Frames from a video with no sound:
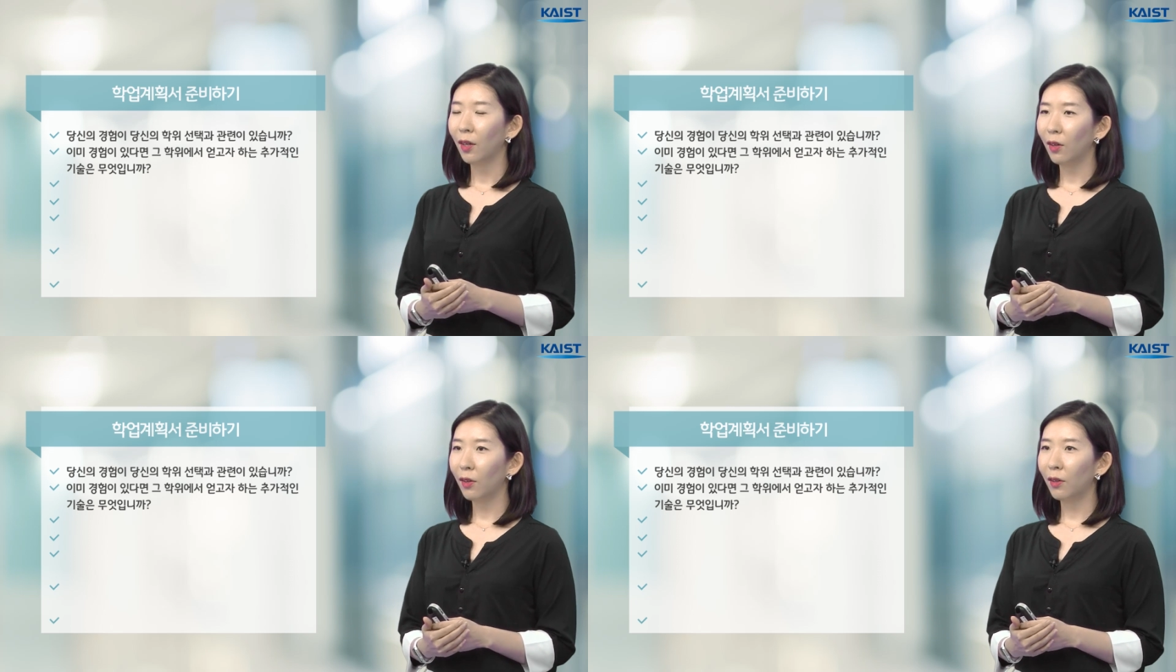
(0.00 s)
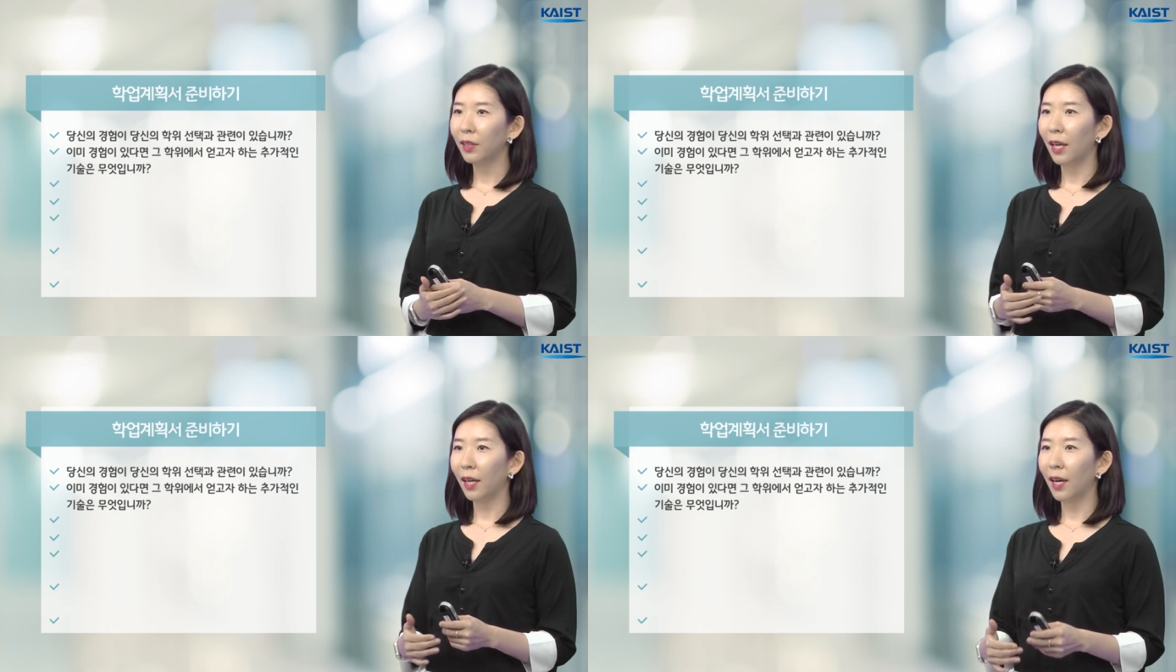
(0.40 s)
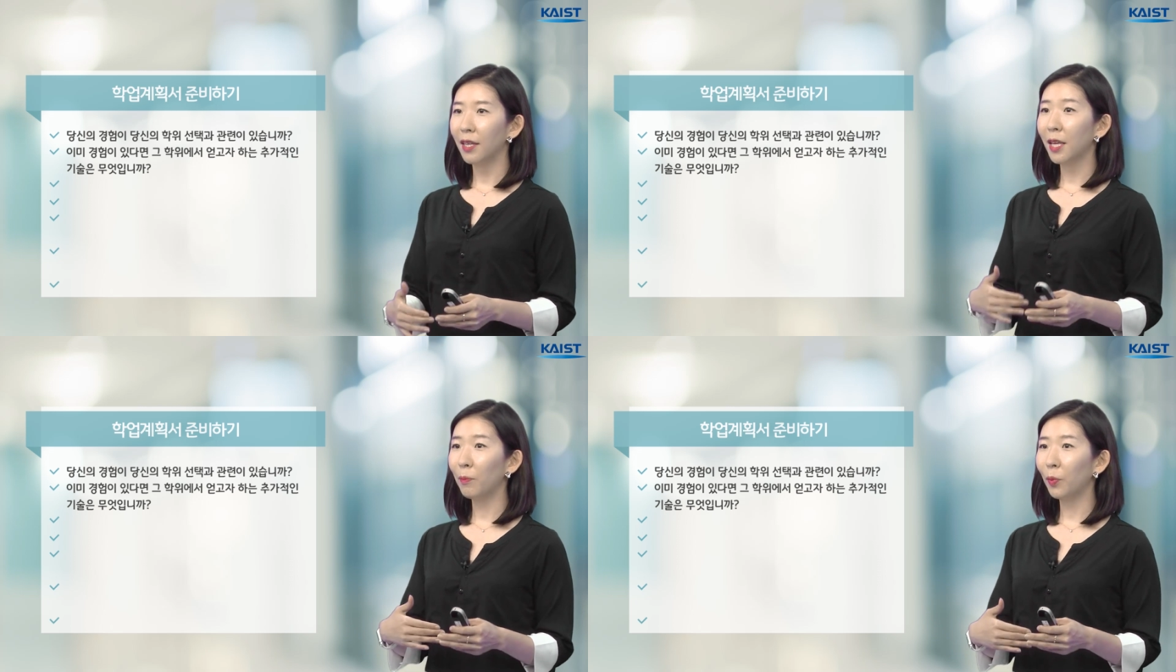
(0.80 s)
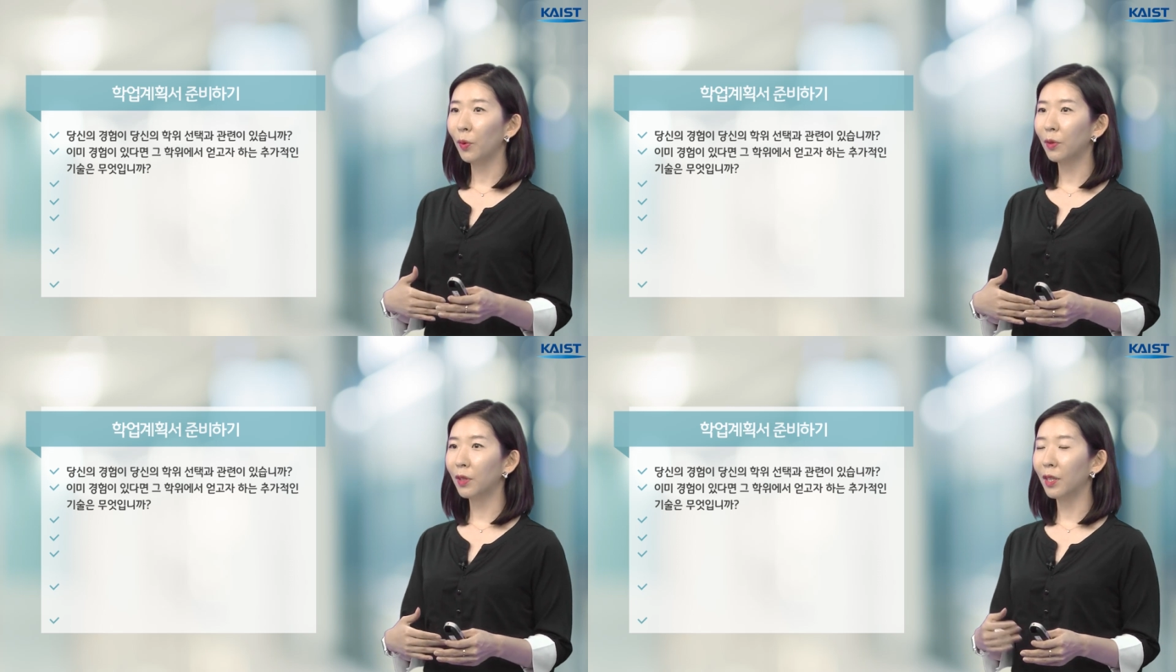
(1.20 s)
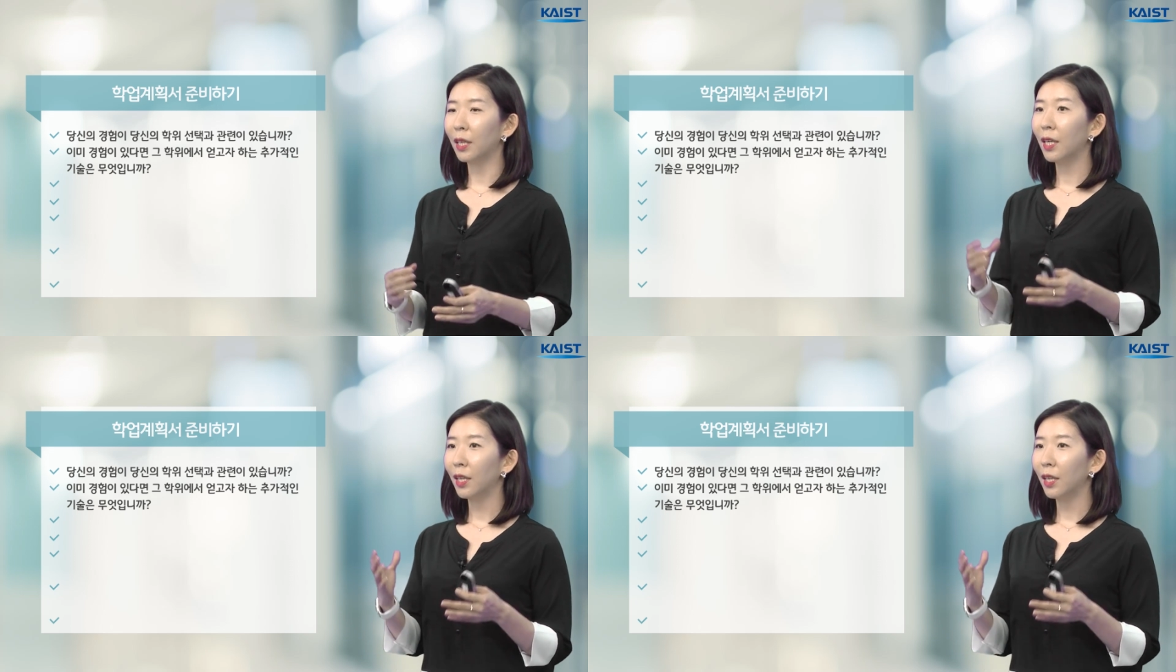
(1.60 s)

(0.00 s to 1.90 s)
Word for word: 어, 내가 세포를